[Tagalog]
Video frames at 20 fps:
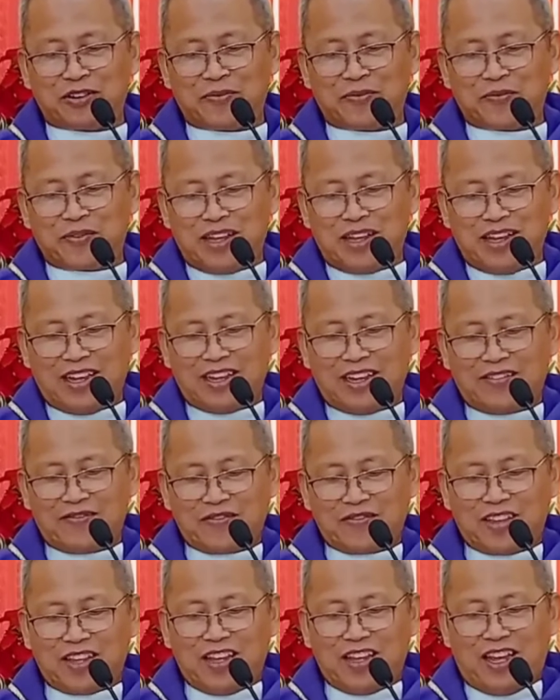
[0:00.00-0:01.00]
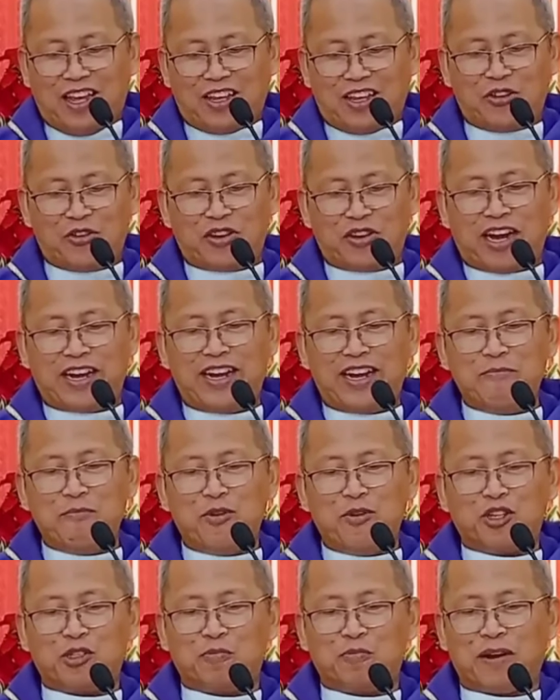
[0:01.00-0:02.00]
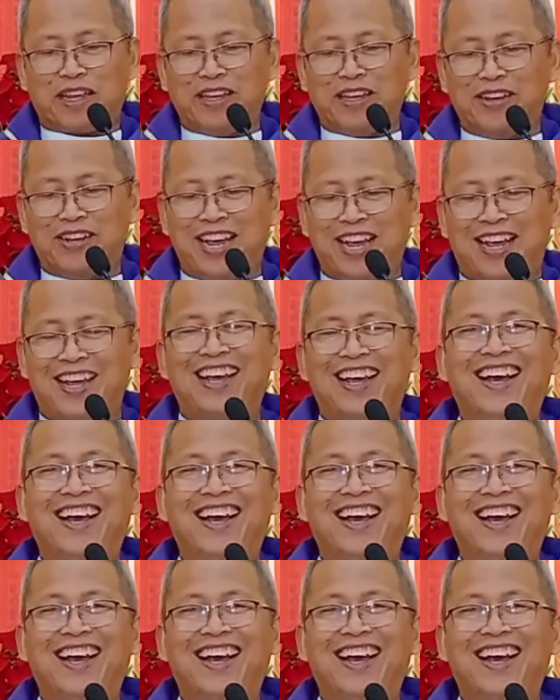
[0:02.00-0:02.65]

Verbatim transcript: Oh, Unanimous pag yun.